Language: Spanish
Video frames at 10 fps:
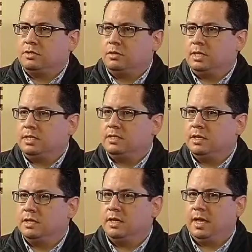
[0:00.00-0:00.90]
acciones
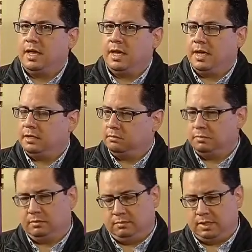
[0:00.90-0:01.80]
que
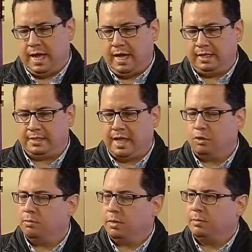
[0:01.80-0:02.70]
ya han
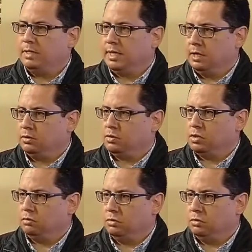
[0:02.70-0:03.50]
estado implementando sus